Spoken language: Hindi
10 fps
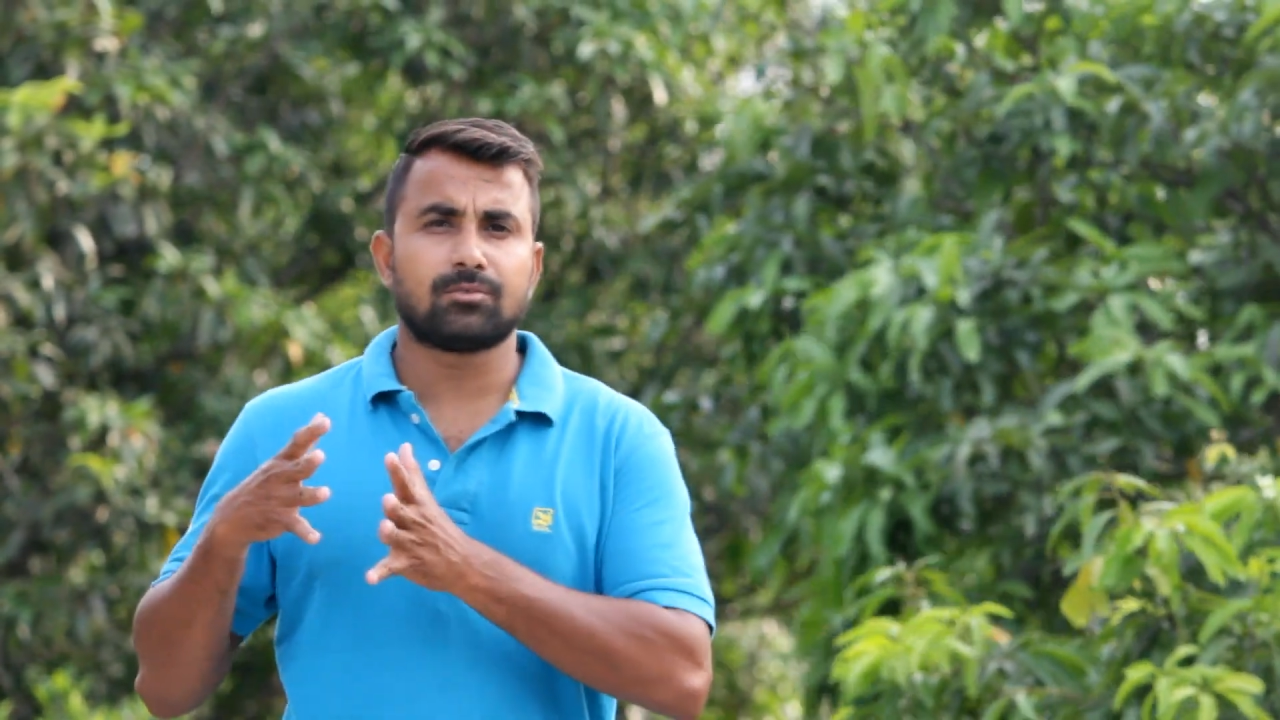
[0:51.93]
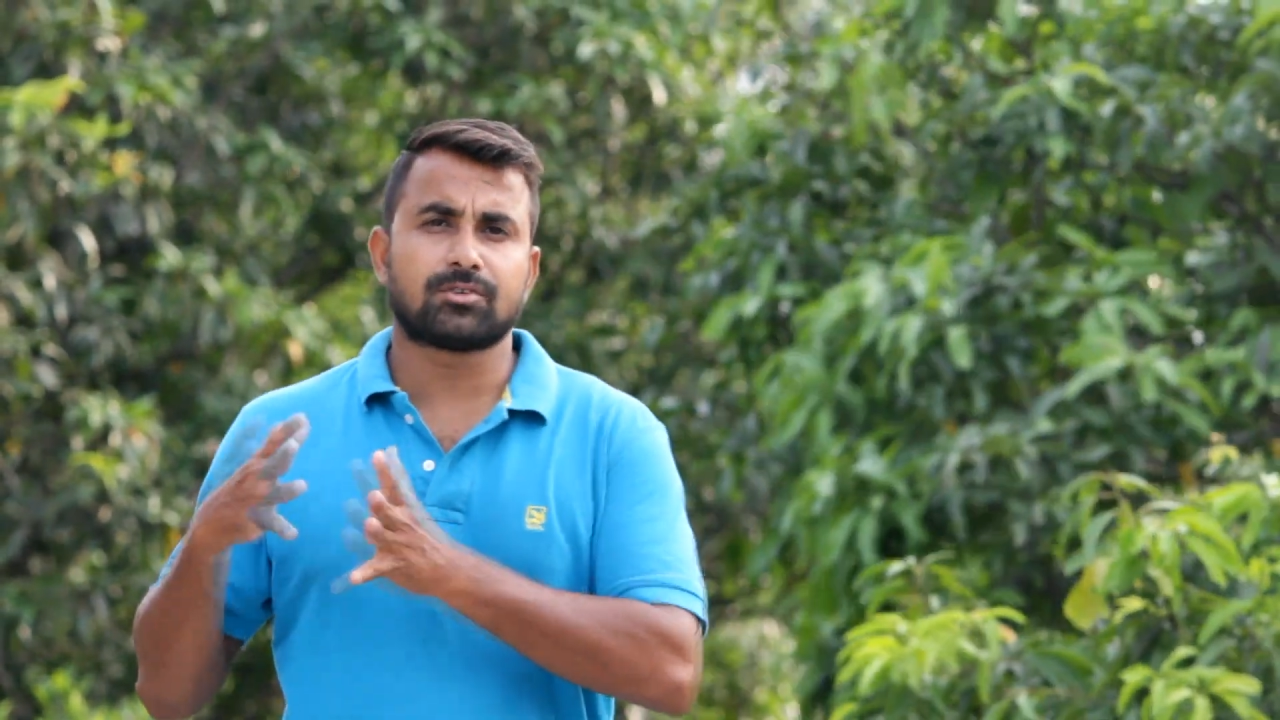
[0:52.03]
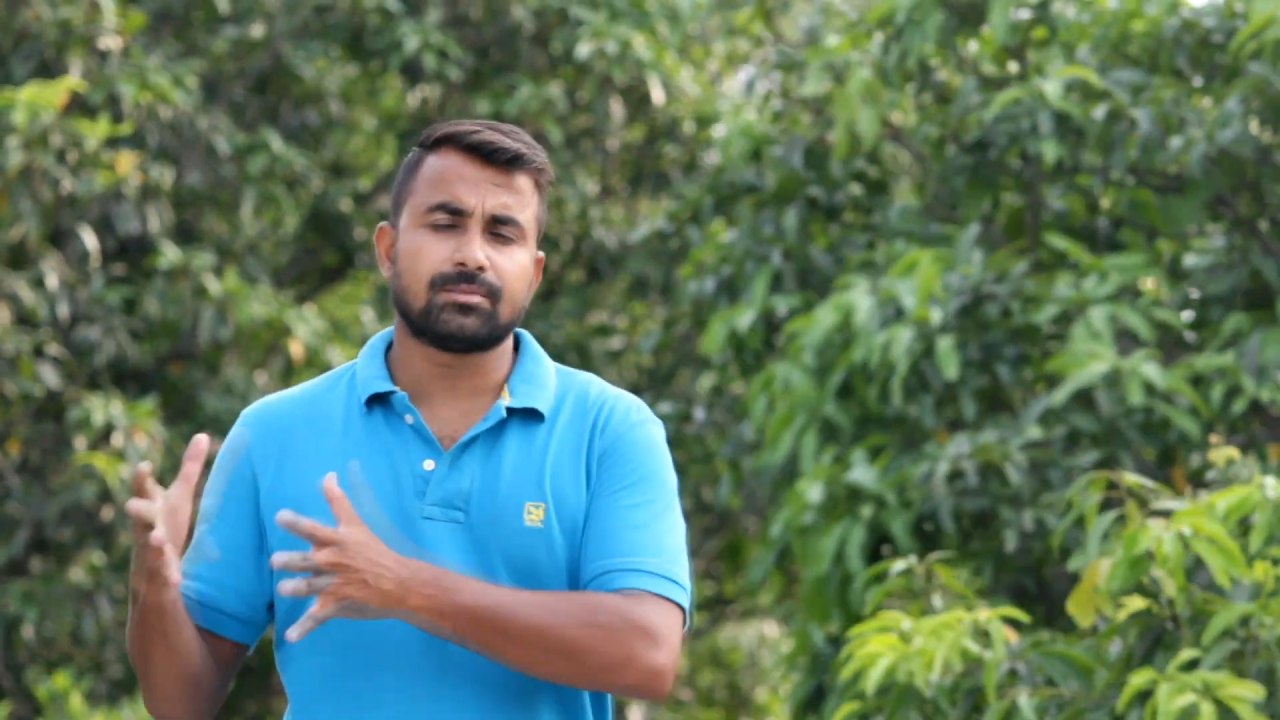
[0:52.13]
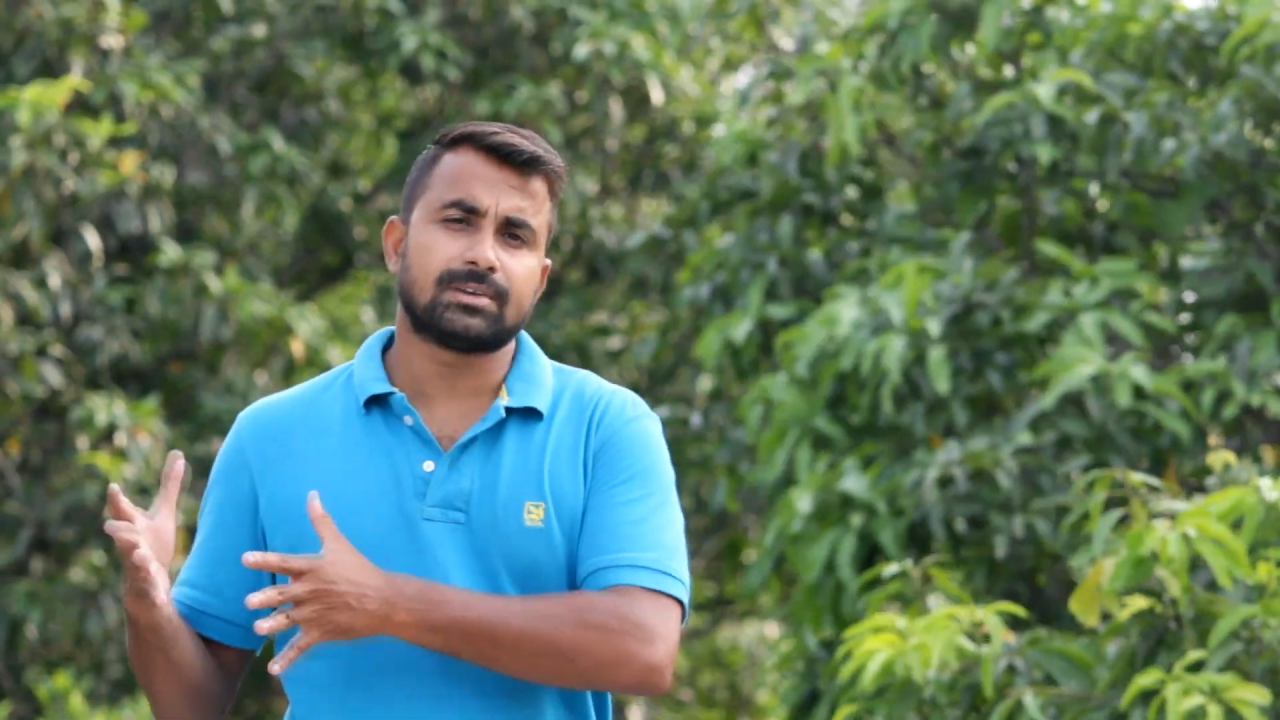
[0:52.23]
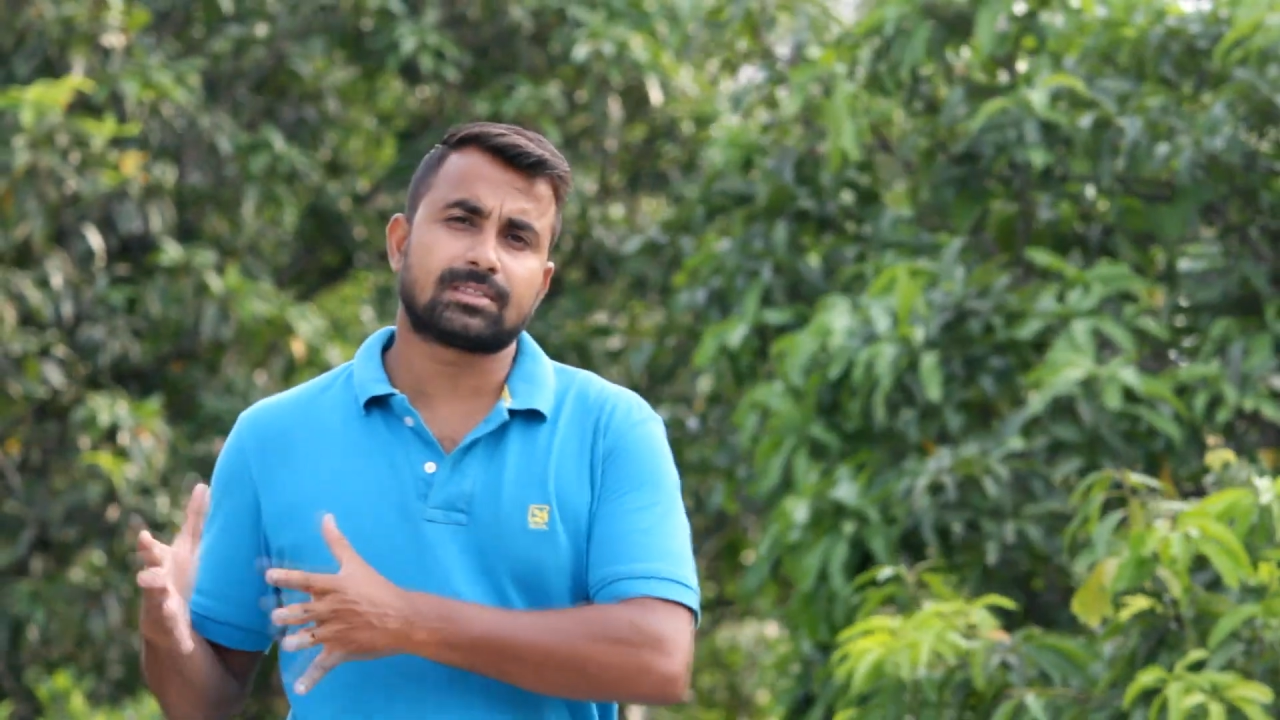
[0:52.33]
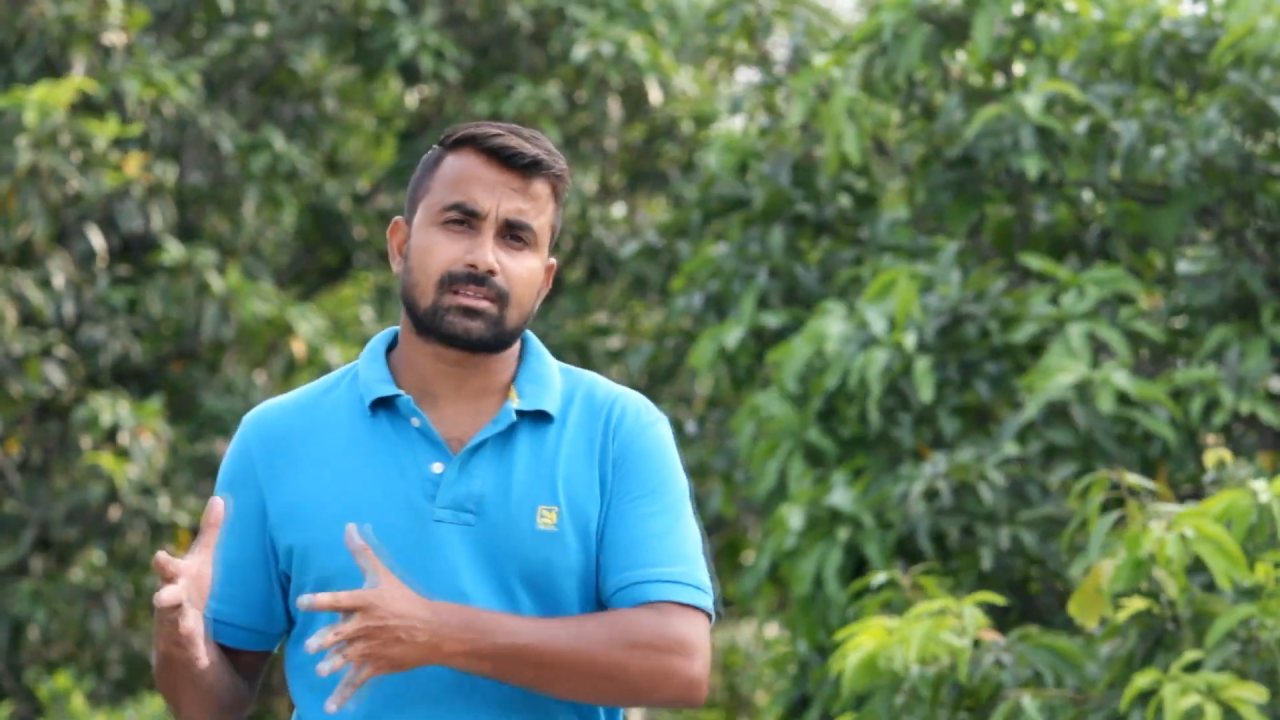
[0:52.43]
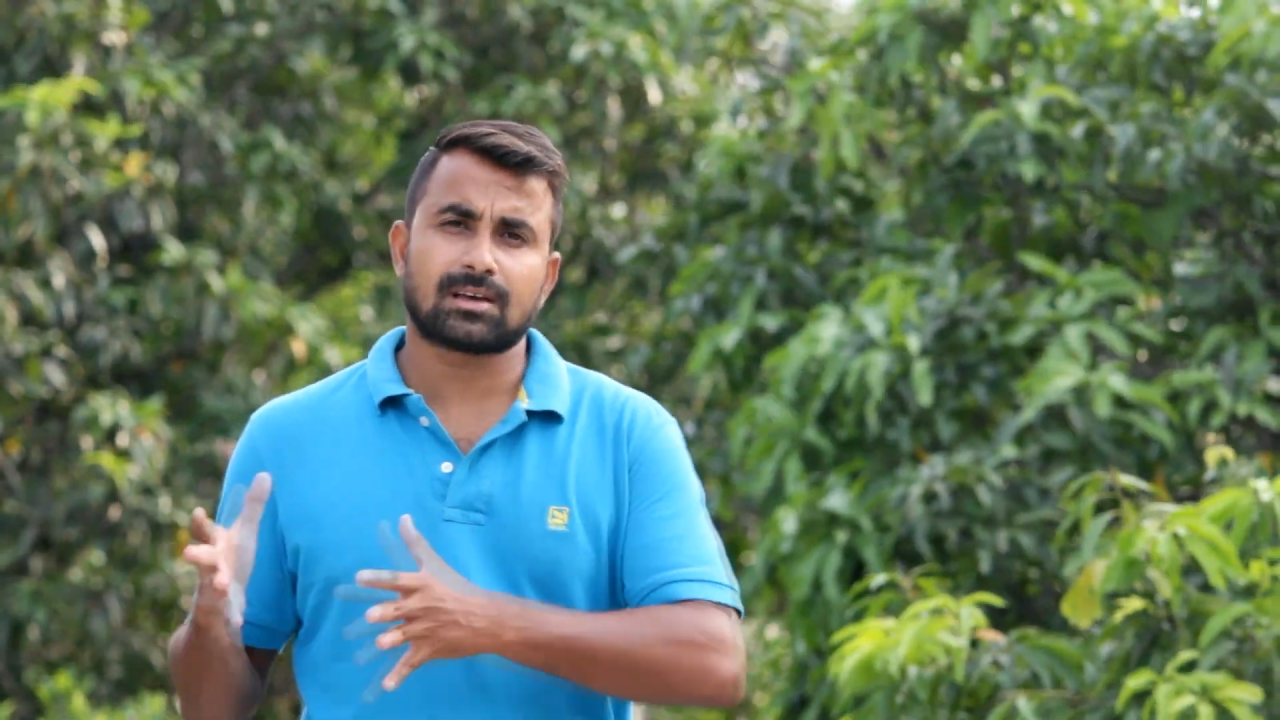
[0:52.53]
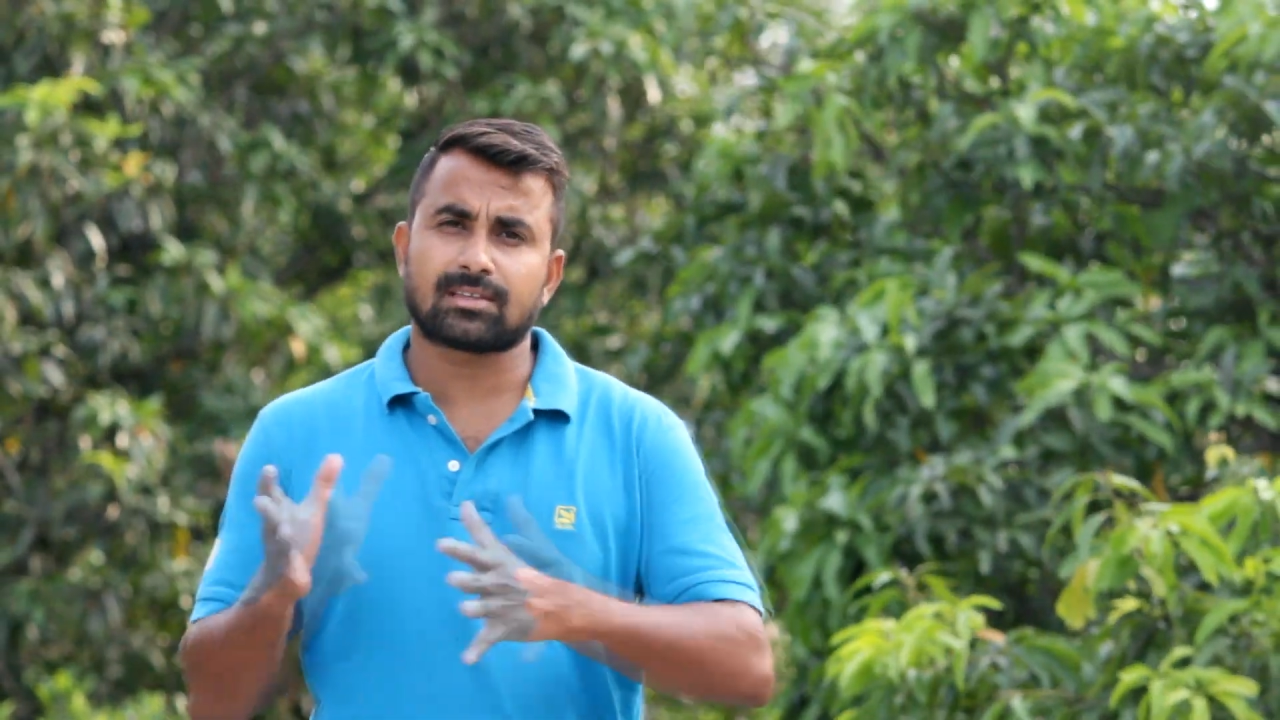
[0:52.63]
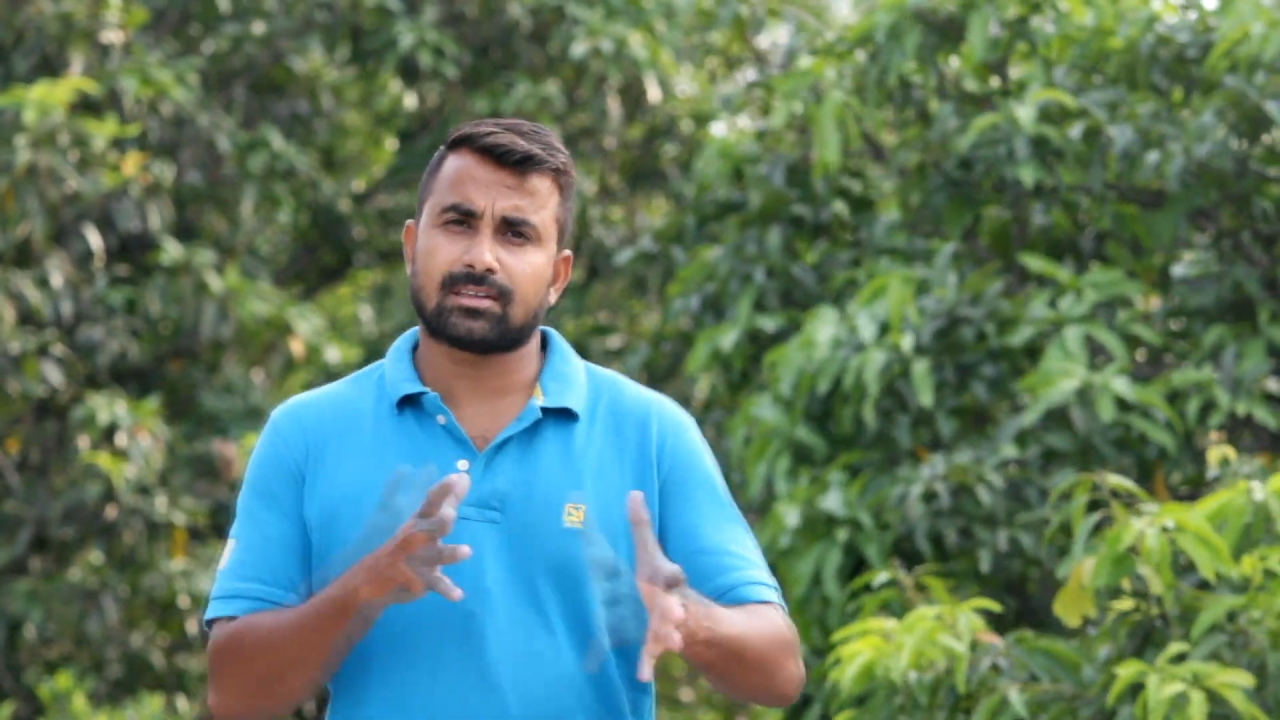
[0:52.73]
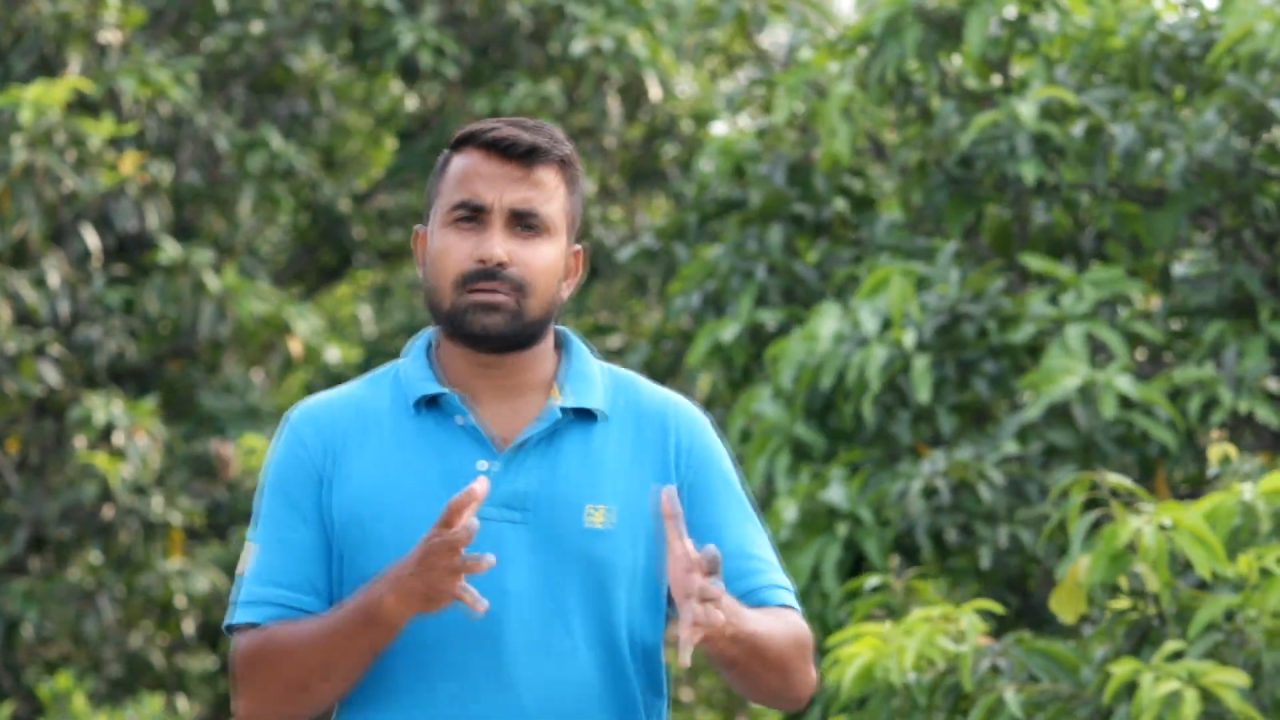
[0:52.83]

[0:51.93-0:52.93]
मुसीबत का